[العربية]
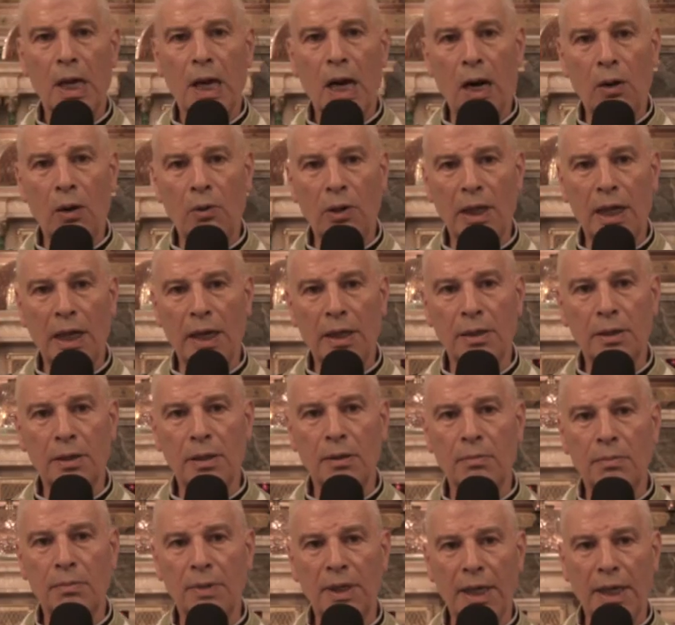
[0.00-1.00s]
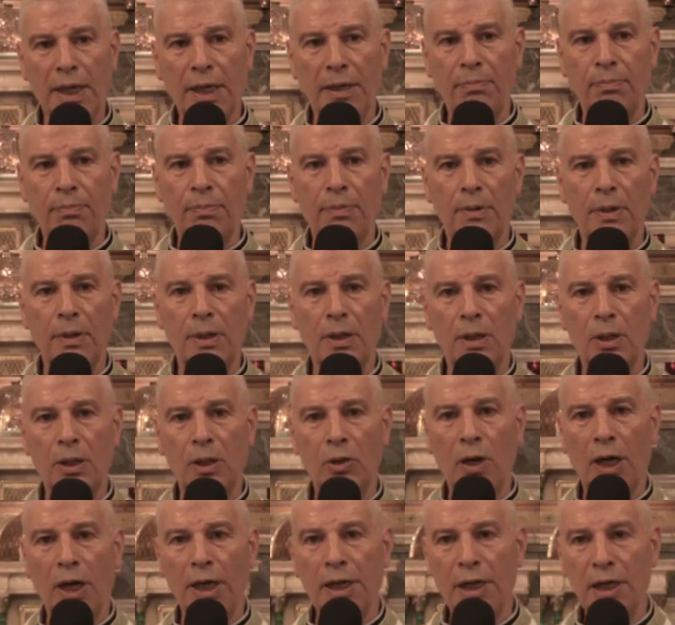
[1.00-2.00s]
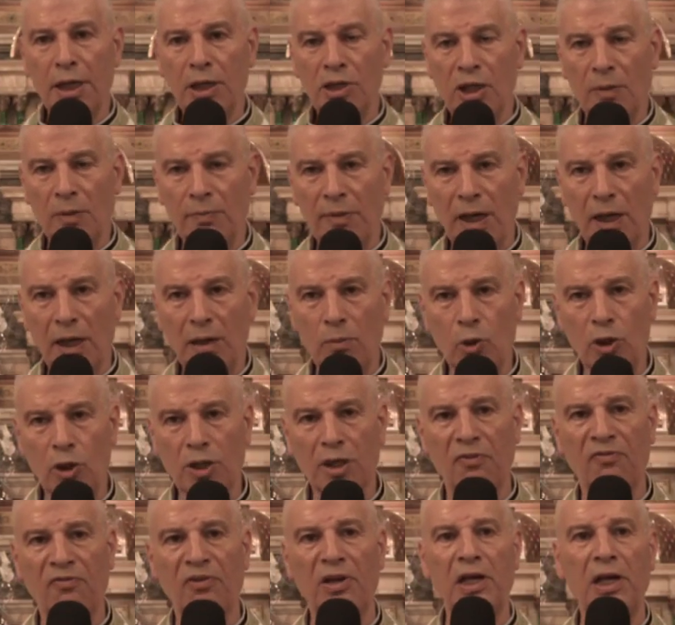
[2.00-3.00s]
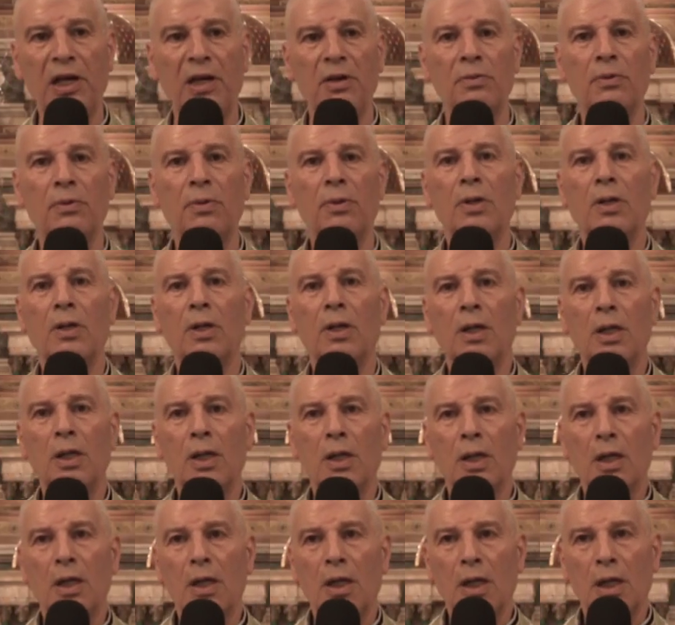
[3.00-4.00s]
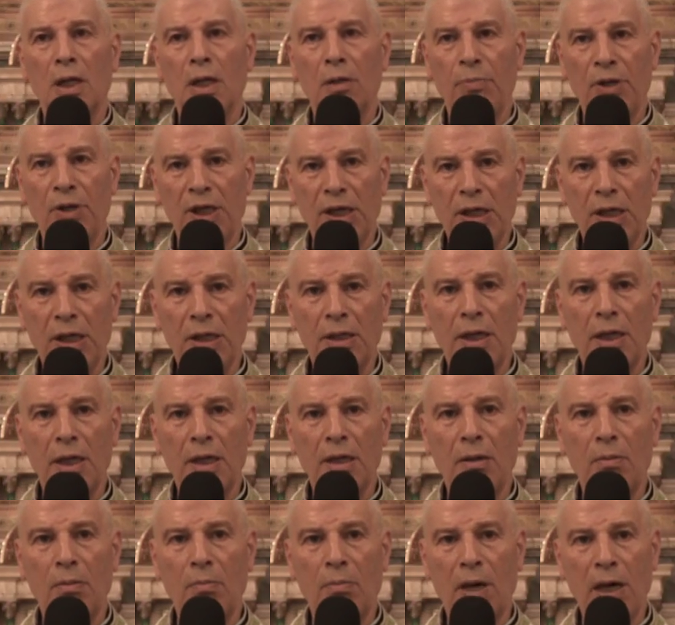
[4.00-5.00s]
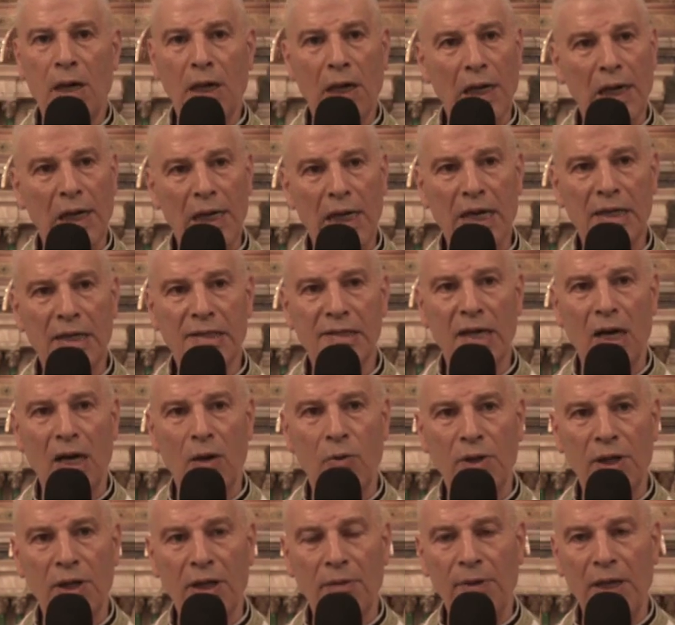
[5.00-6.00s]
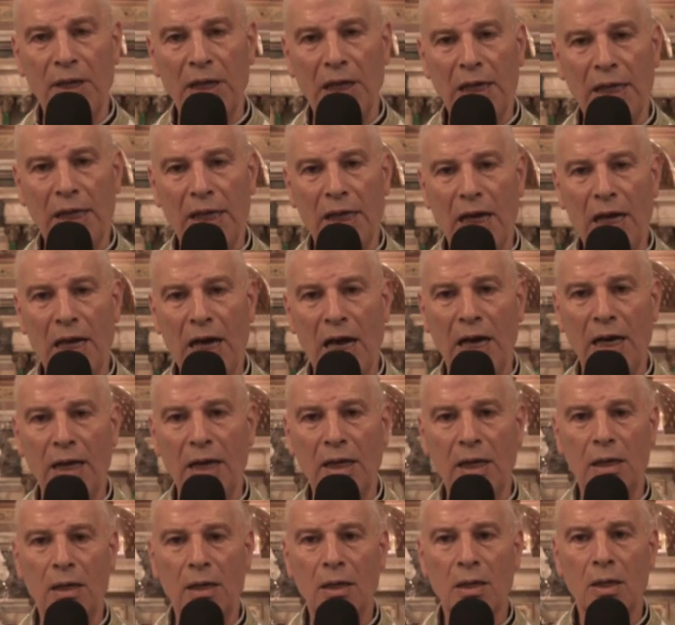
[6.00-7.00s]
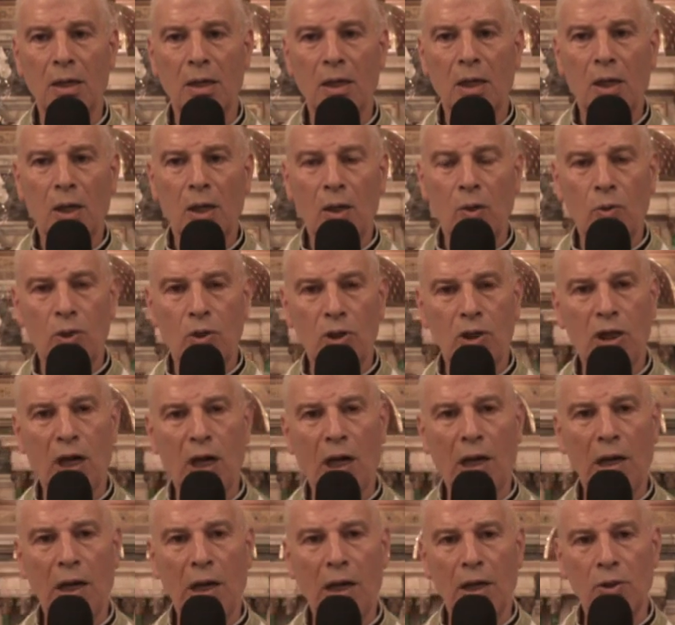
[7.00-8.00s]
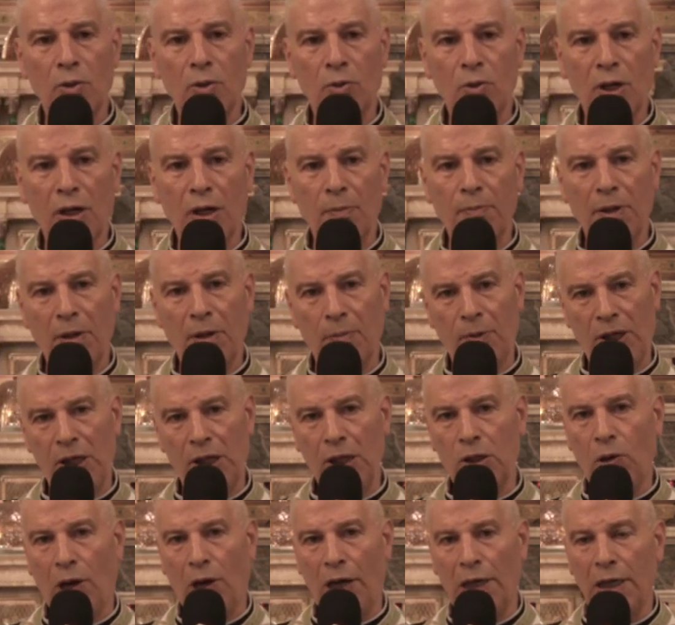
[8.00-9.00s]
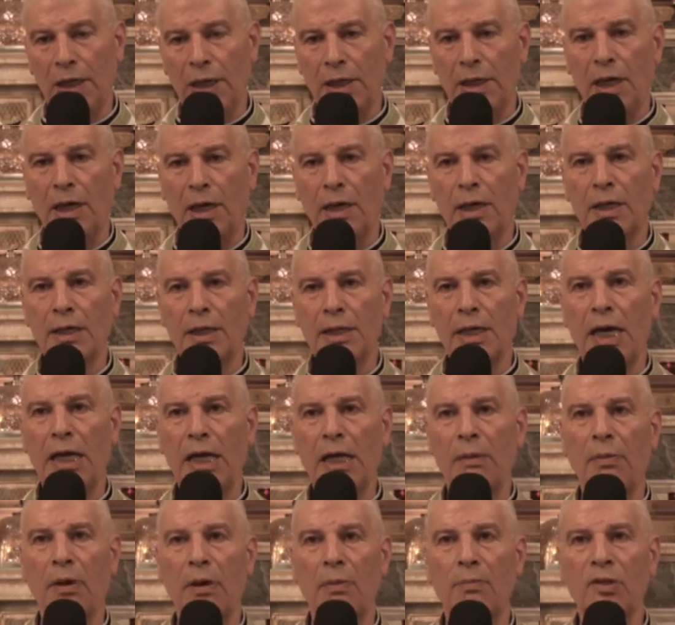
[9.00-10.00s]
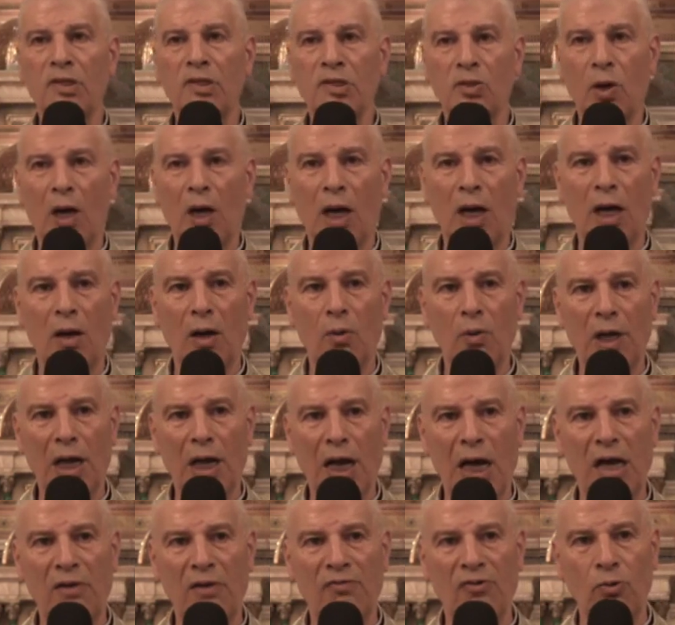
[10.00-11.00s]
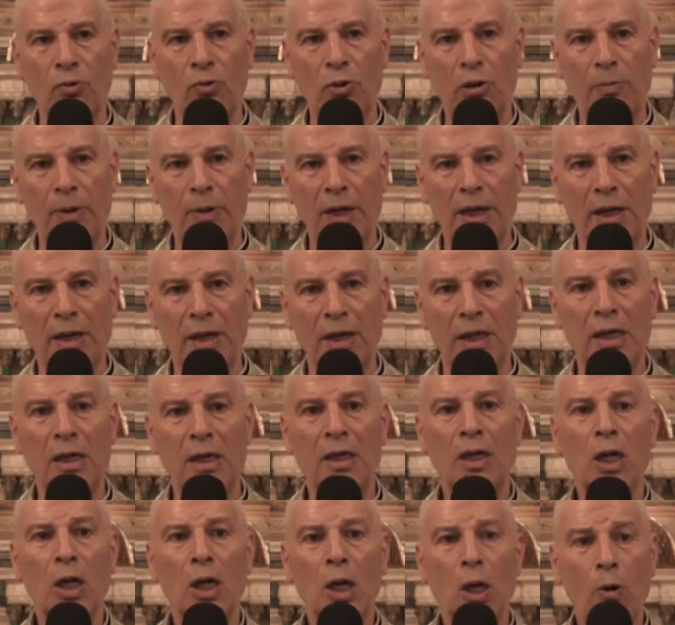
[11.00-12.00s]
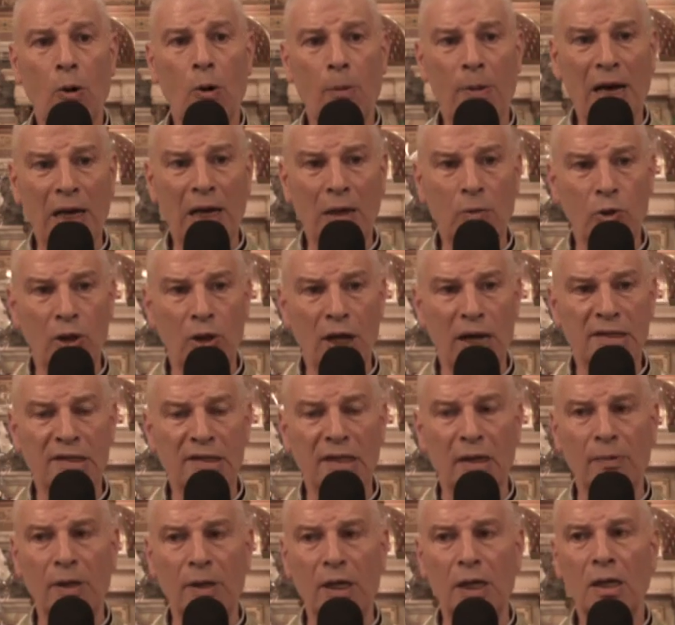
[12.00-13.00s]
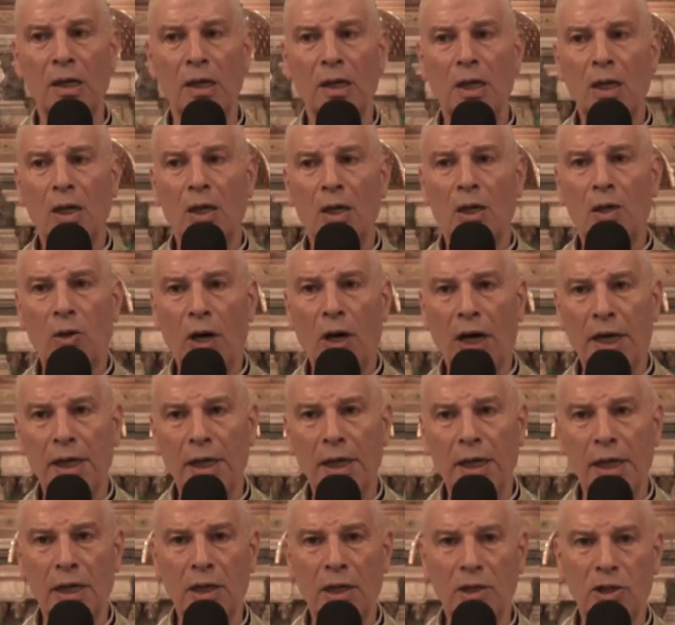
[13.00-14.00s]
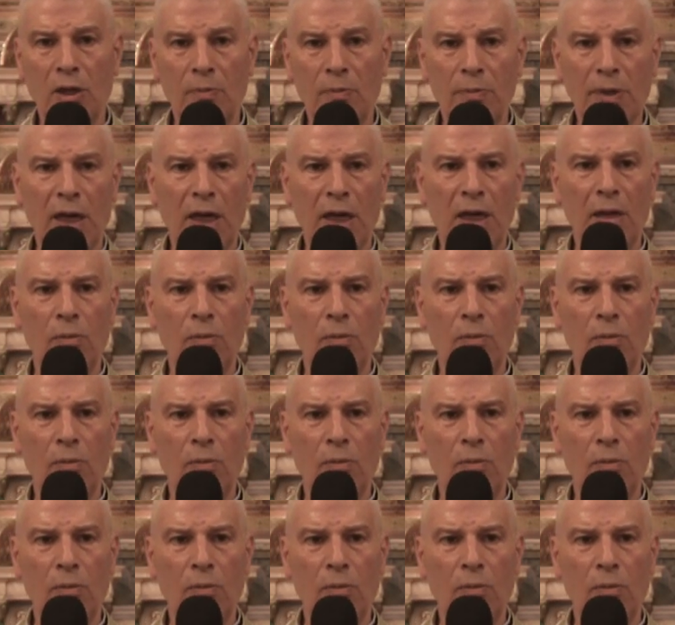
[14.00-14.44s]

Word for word: أولا بنحب نهنئ جميع المحتفلين بعيد مار الياس أو النبي إيليا الحي وإن شاء الله إنه ربنا بعيده علينا دائما بالصحة والعافية والبركة وبهي المناسبة نهنئ جميع